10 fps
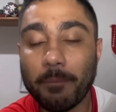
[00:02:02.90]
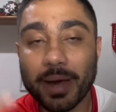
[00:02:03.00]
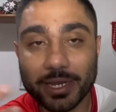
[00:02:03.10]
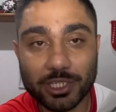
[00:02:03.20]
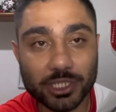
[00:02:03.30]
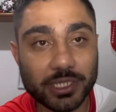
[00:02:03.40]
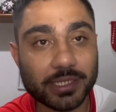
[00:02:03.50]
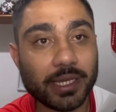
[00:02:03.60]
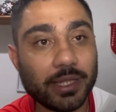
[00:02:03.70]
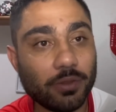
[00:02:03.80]
a, partir
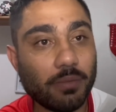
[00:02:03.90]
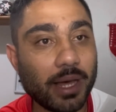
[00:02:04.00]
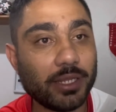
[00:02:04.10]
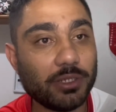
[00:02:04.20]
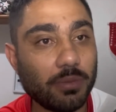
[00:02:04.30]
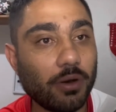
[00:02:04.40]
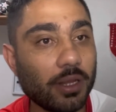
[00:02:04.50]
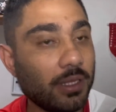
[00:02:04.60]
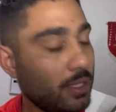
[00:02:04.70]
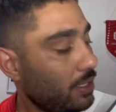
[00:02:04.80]
dessa retomada de
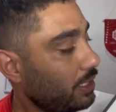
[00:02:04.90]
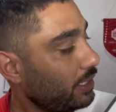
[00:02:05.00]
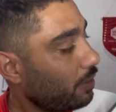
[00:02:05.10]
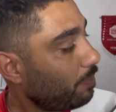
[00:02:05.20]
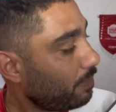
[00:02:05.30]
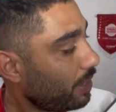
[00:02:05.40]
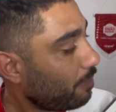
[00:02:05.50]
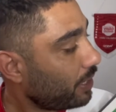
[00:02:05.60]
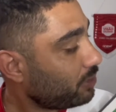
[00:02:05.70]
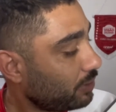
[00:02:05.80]
bola. Então,
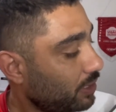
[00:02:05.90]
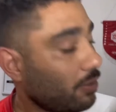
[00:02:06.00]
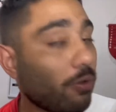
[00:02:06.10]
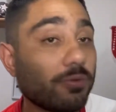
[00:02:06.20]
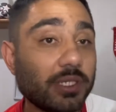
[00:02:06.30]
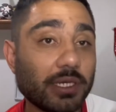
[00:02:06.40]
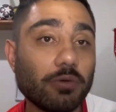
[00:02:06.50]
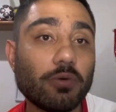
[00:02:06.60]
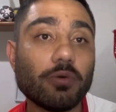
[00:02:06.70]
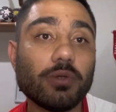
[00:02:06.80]
primeiramente, o Inter não
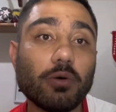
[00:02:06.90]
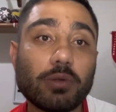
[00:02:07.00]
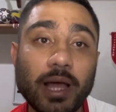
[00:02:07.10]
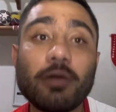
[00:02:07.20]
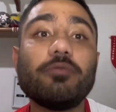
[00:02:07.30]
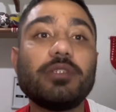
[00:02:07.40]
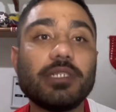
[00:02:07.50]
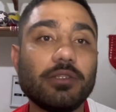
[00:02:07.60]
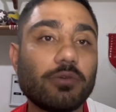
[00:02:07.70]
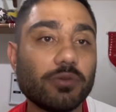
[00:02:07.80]
conseguiu, não tá
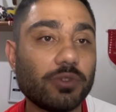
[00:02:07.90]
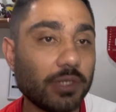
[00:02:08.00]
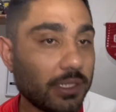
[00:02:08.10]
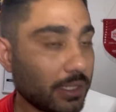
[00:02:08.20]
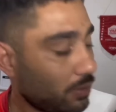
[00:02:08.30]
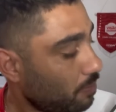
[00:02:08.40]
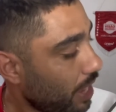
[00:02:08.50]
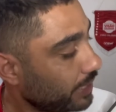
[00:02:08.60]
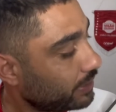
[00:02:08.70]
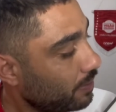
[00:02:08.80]
conseguindo construir tanto
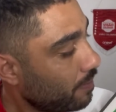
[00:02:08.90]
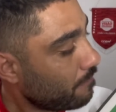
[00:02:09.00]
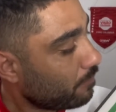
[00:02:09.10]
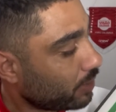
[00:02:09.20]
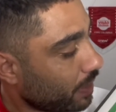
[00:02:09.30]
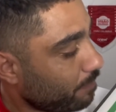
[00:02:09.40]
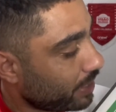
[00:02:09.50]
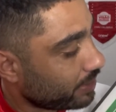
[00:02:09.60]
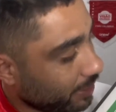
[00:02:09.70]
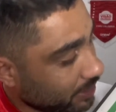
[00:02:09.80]
mais, porque
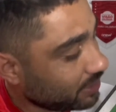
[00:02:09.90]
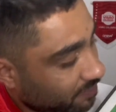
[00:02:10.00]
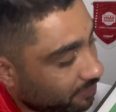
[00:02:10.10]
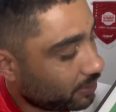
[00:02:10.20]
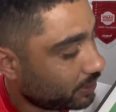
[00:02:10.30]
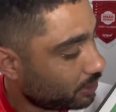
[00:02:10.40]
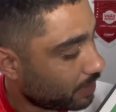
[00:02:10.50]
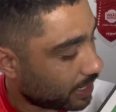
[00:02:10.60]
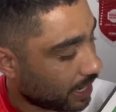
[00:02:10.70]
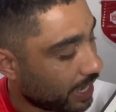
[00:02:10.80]
perdeu essa força de
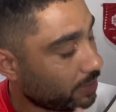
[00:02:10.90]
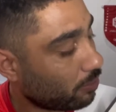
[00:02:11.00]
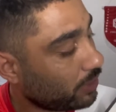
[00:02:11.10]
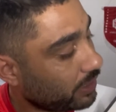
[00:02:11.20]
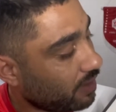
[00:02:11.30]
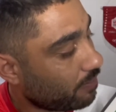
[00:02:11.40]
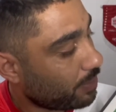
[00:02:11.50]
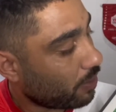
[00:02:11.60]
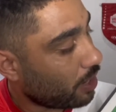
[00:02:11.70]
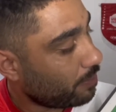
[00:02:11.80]
marcar e ontem estava
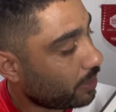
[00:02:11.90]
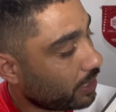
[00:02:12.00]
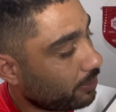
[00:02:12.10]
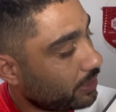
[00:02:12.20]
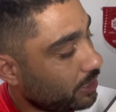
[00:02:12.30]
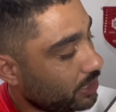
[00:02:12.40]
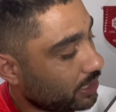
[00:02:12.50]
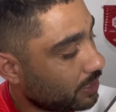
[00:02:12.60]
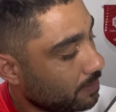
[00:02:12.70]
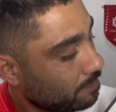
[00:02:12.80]
pior, porque o Inter
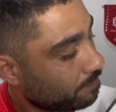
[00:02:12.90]
tinha